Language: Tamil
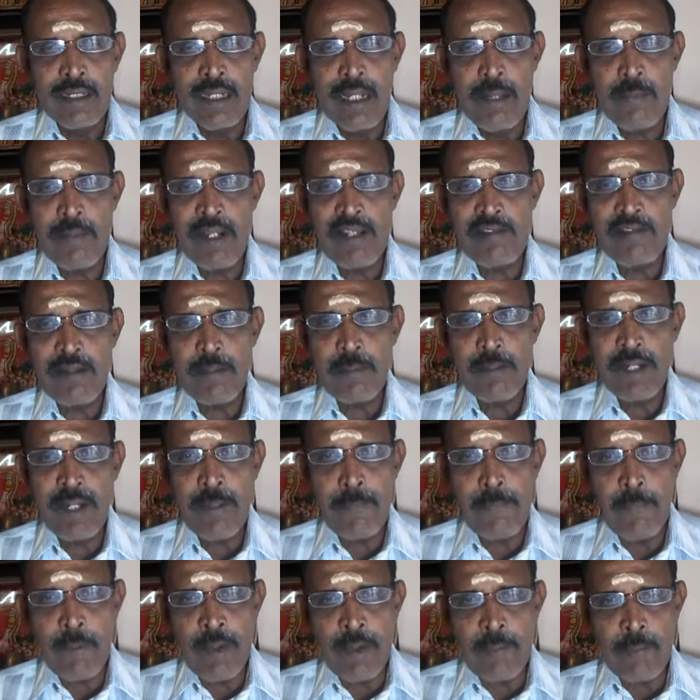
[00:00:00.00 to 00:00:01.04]
லேமினேஷன்
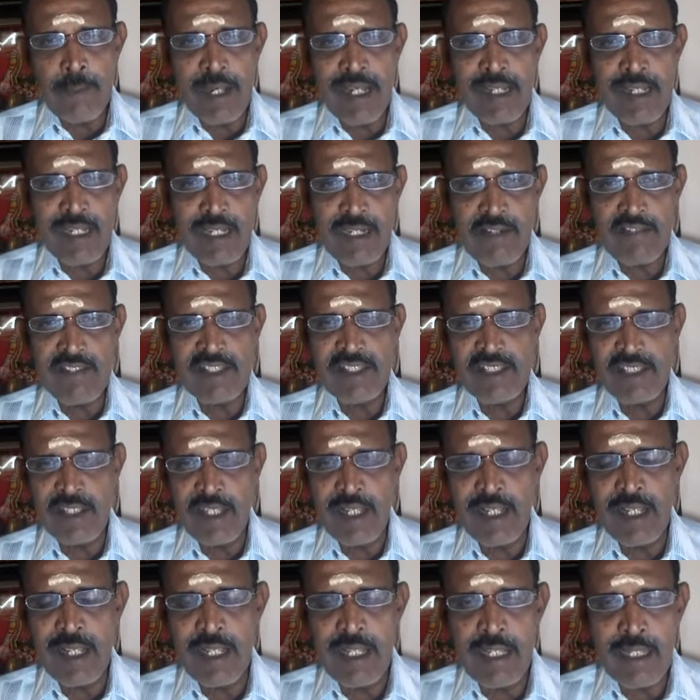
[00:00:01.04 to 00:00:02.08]
பண்ணி பாக்கெட்டில்
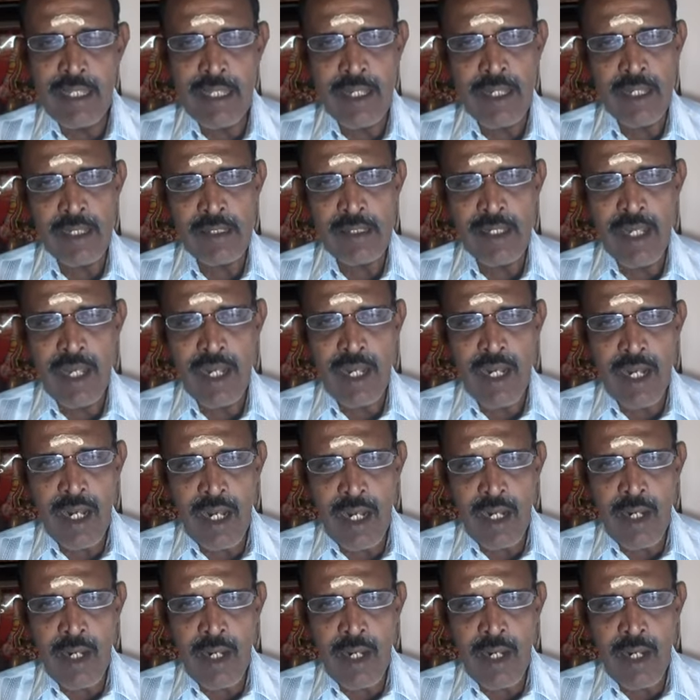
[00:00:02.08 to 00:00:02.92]
வச்சுக்கோங்க அதுக்காக